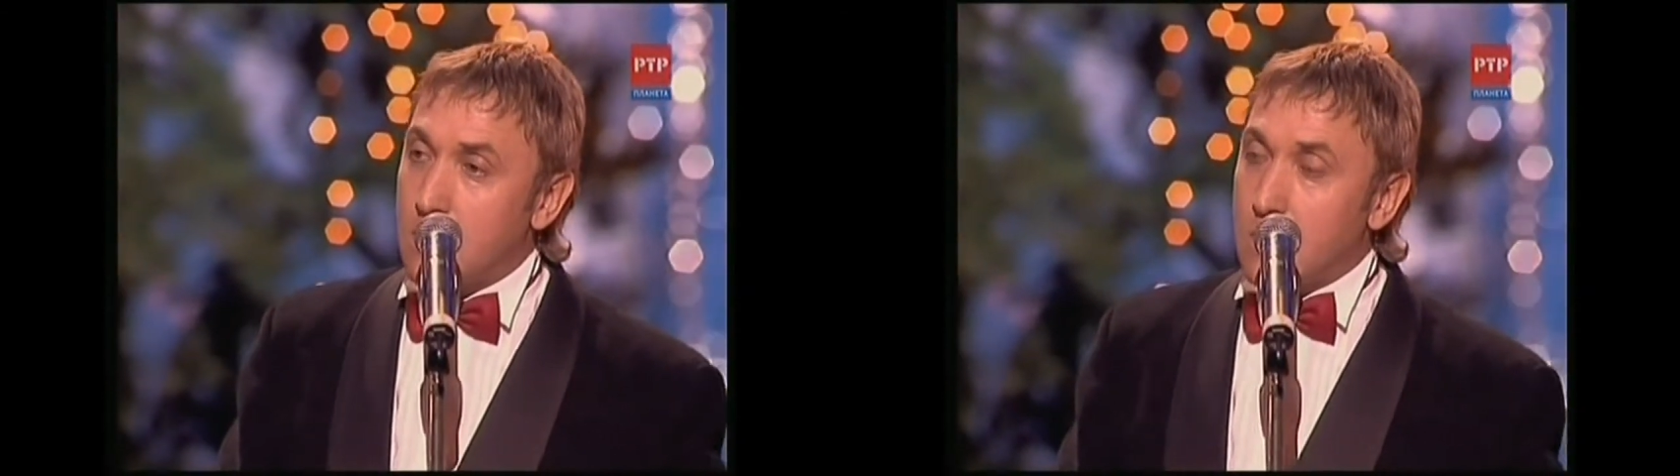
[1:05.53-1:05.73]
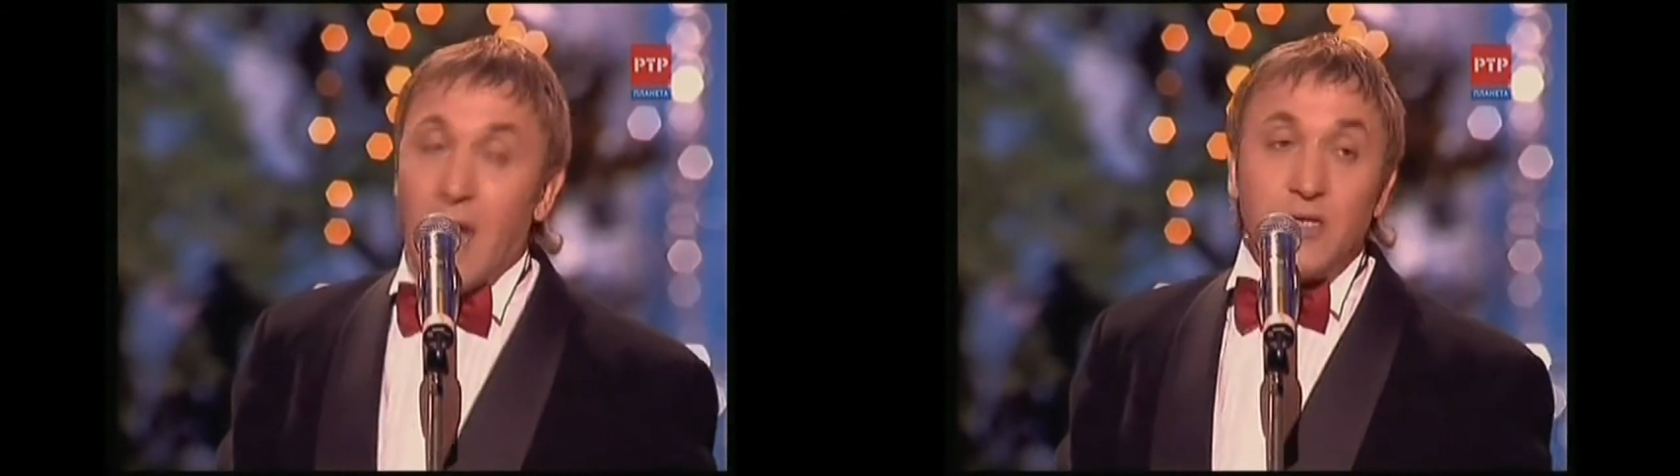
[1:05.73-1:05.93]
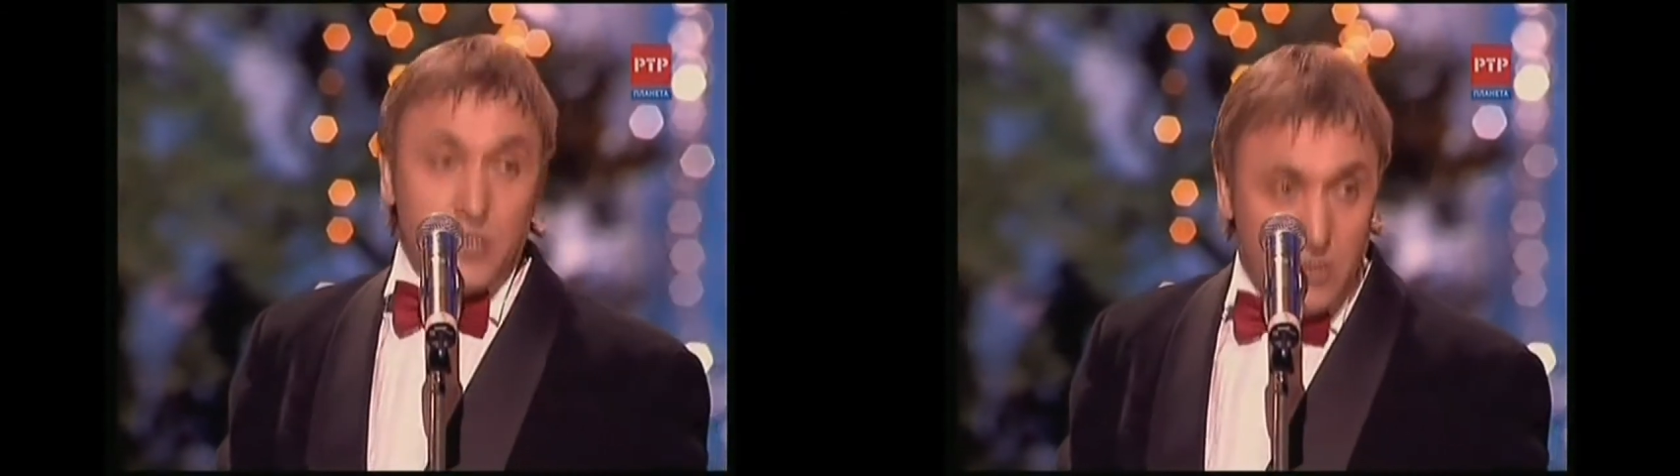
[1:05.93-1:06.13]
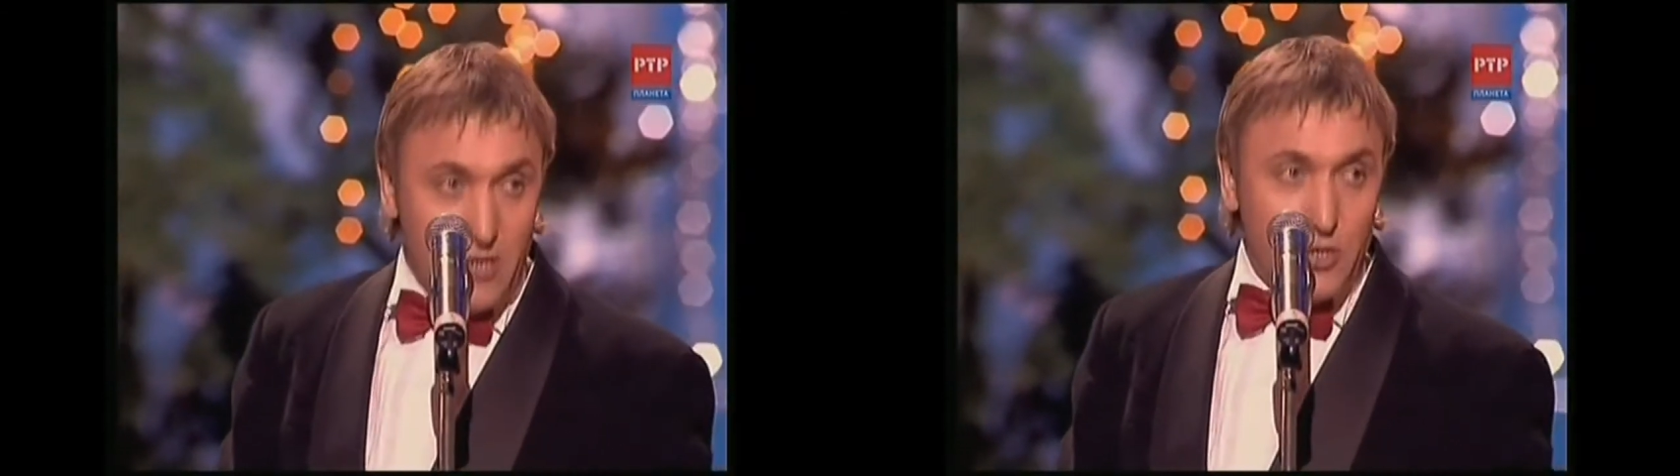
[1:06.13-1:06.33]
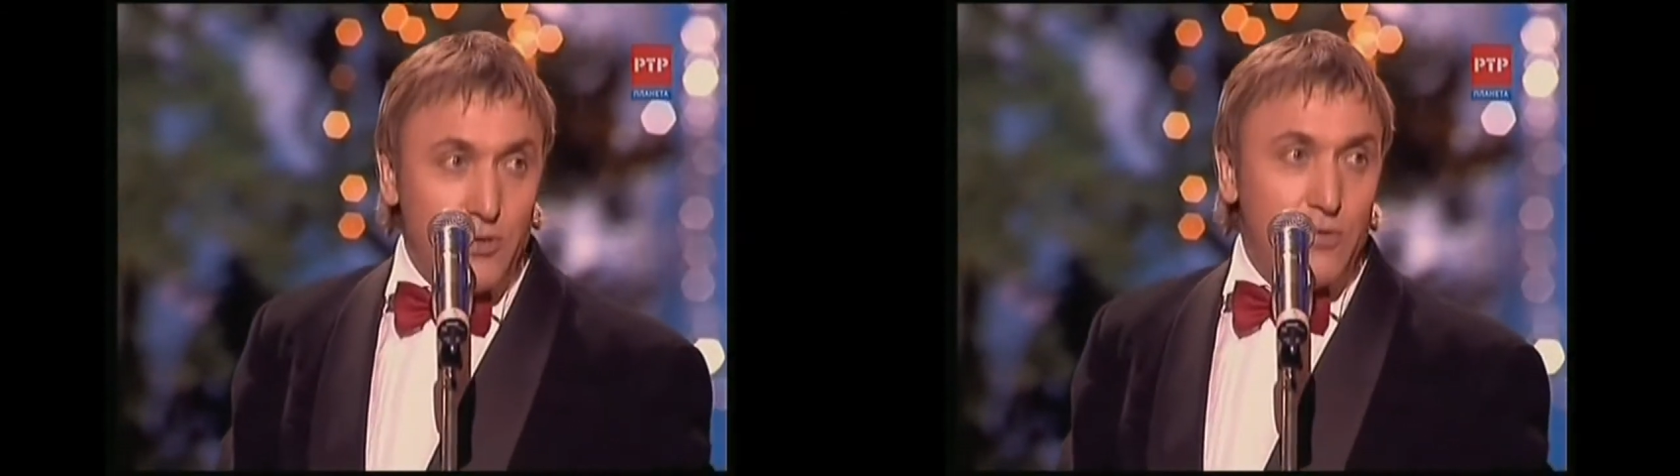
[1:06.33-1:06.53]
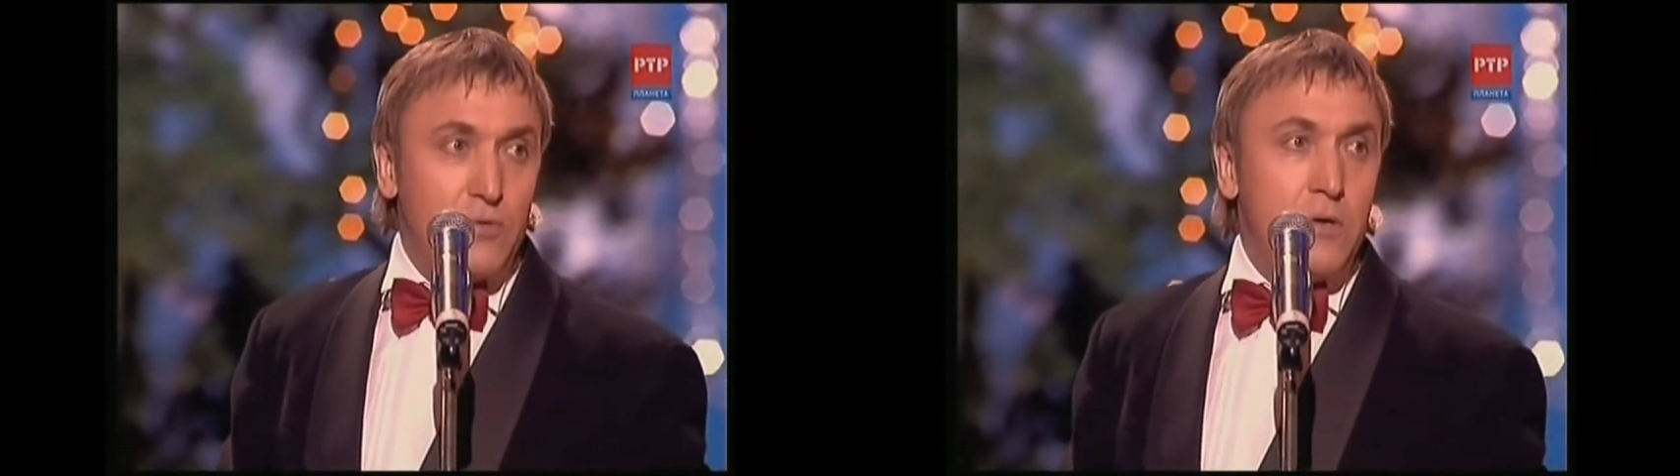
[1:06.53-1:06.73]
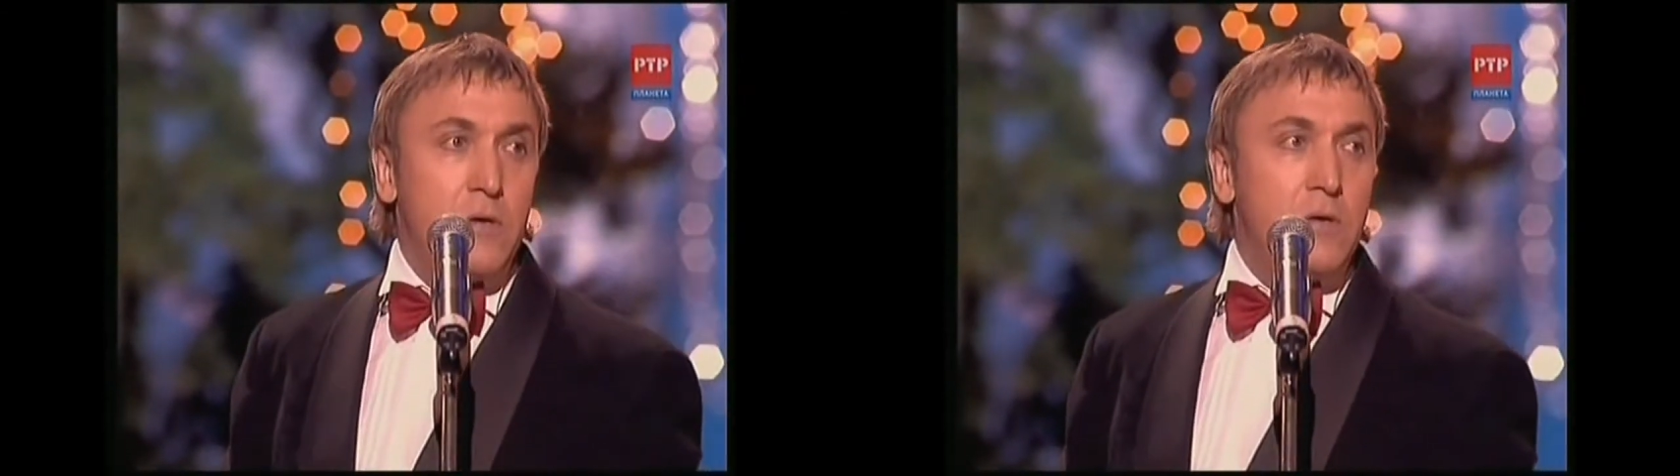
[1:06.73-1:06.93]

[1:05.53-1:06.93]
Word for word: Раньше начну,